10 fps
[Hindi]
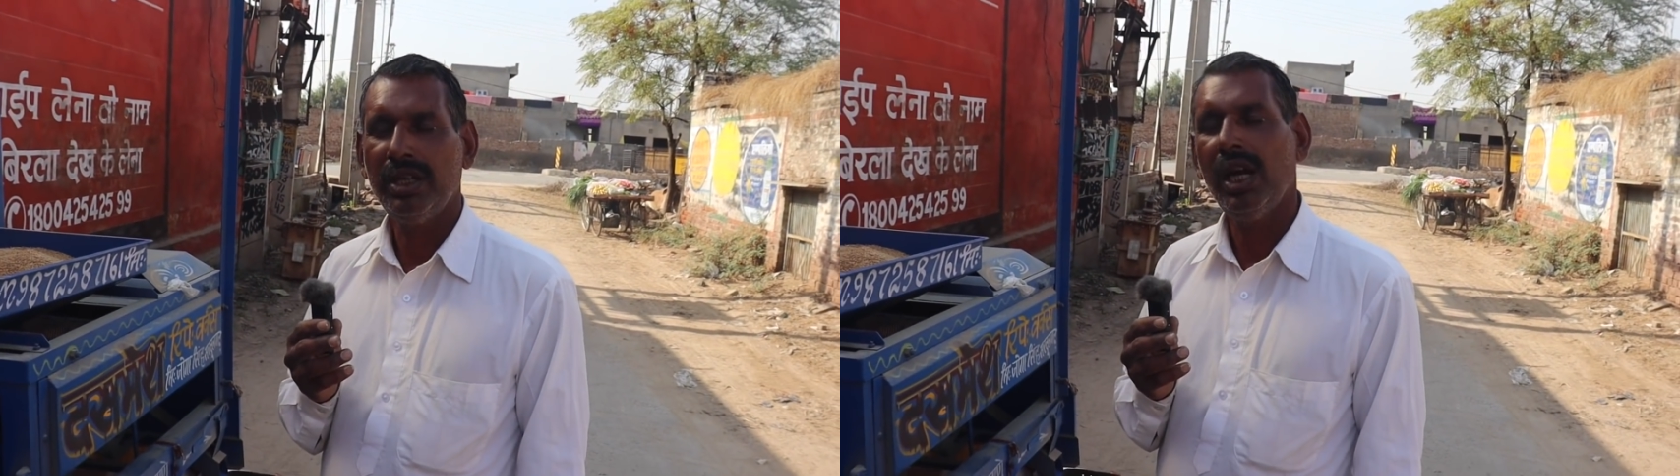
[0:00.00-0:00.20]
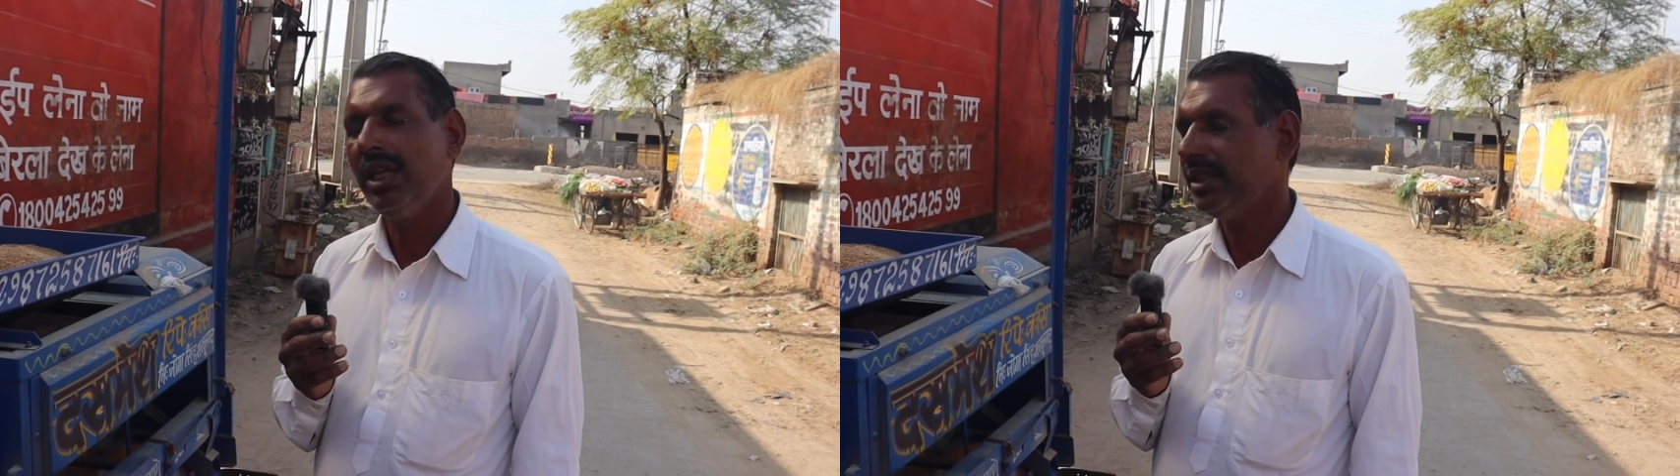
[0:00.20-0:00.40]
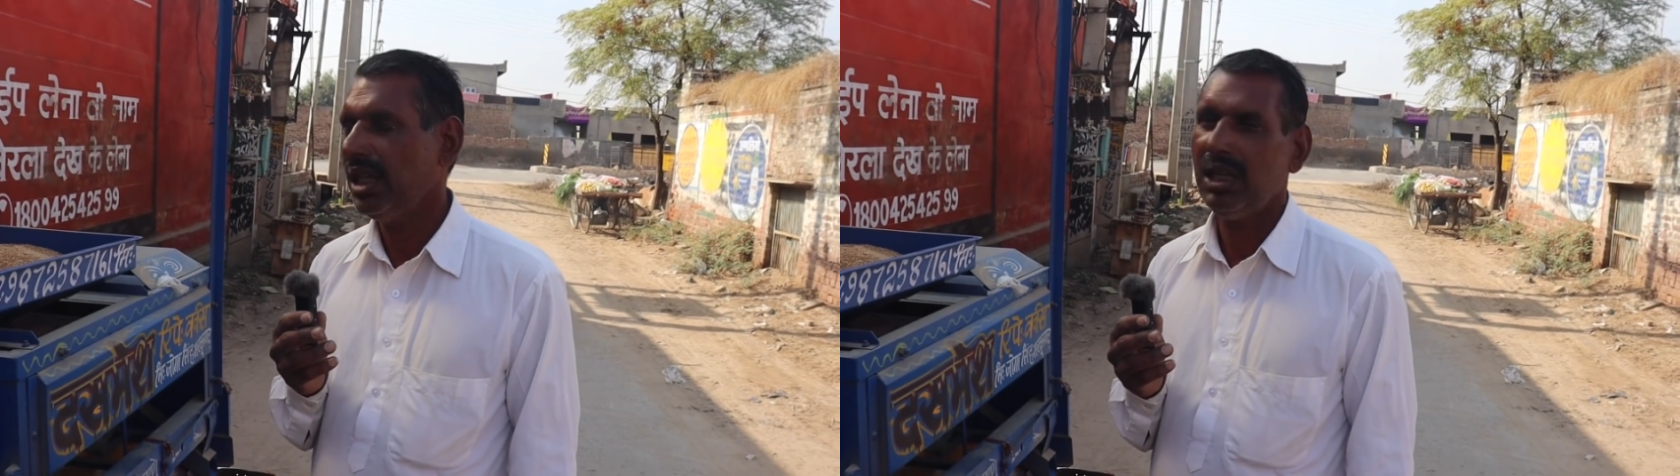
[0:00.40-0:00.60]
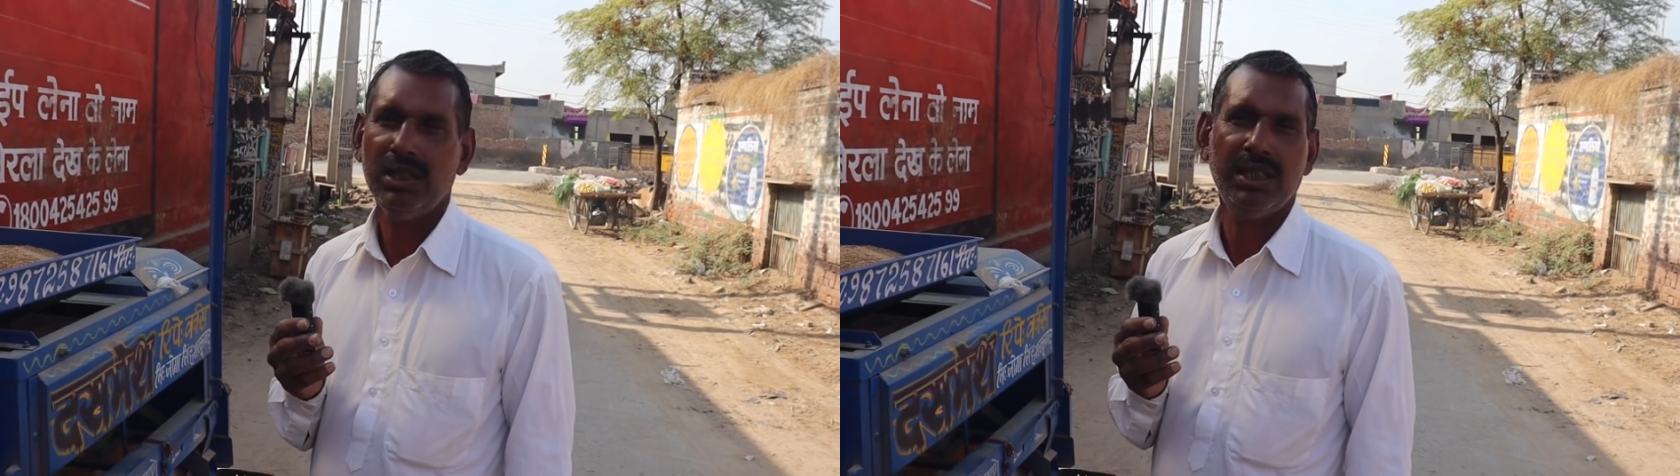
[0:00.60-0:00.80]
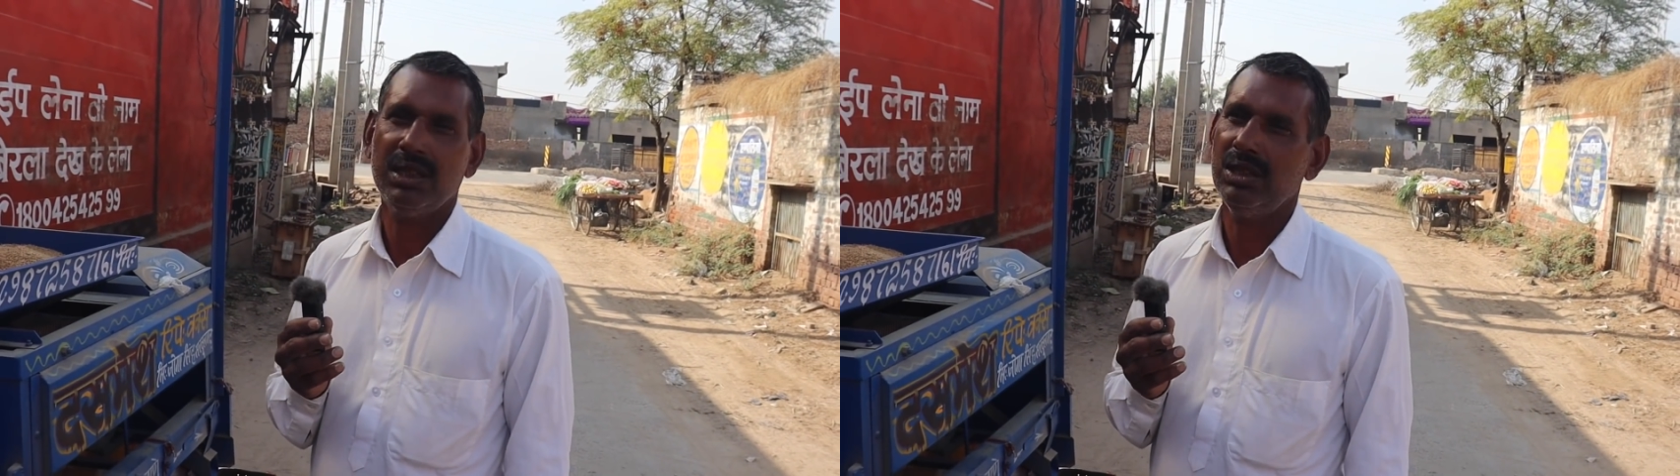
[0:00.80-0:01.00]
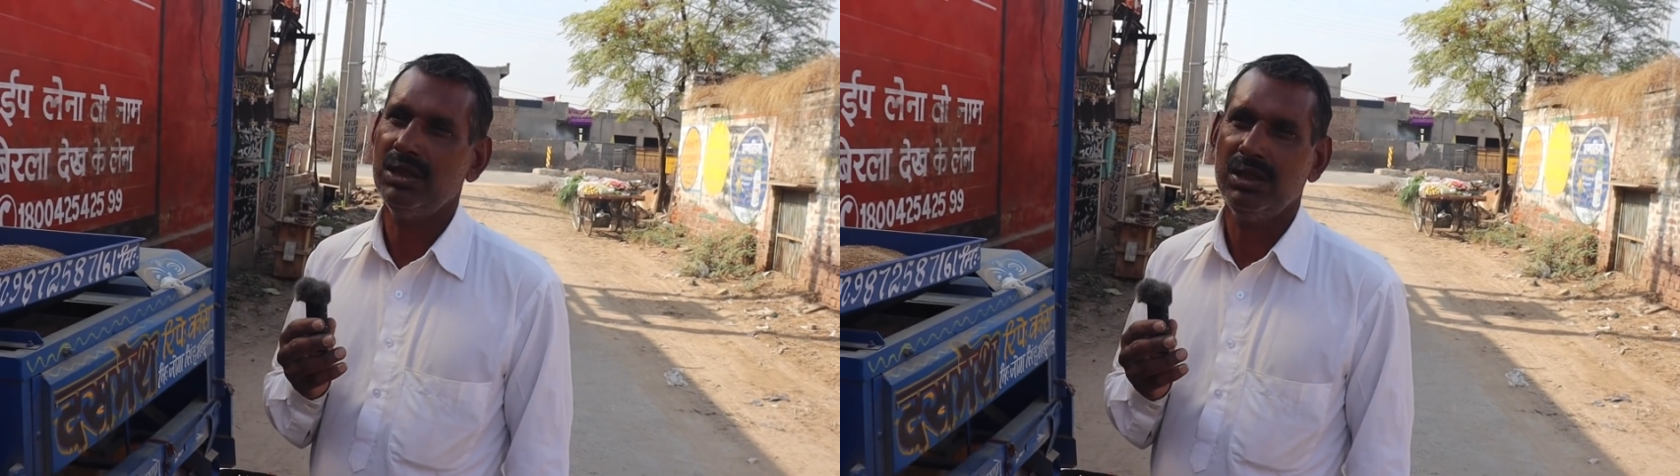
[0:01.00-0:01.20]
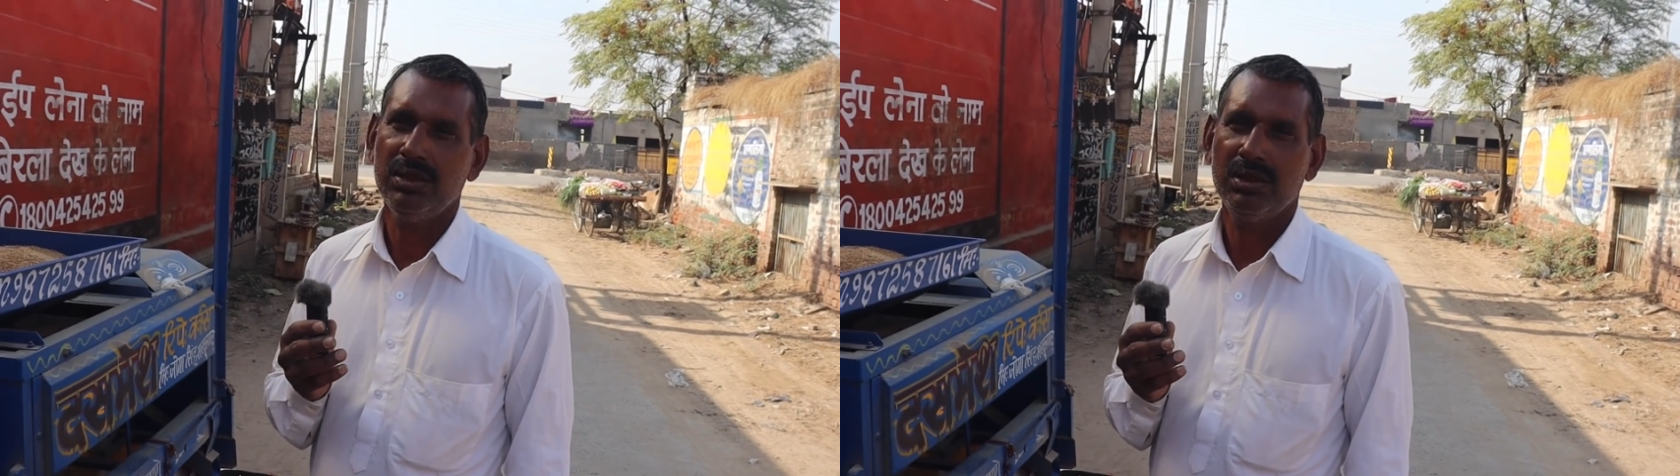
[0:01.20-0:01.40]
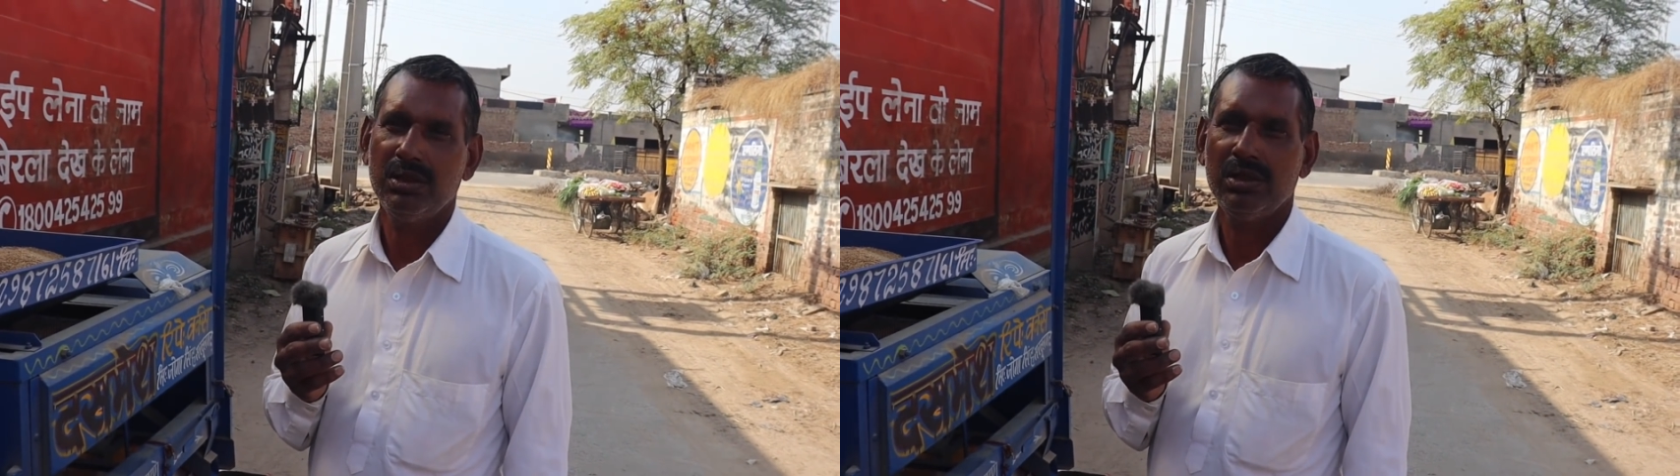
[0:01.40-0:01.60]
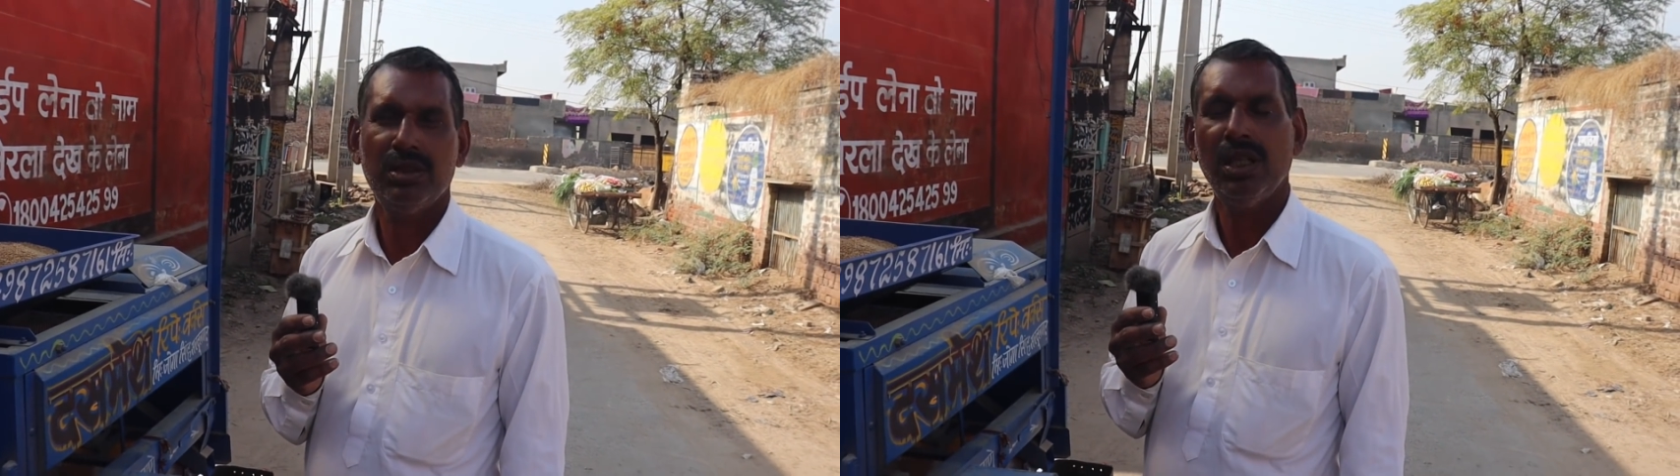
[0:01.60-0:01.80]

ना इशार नहीं जाते जी कौन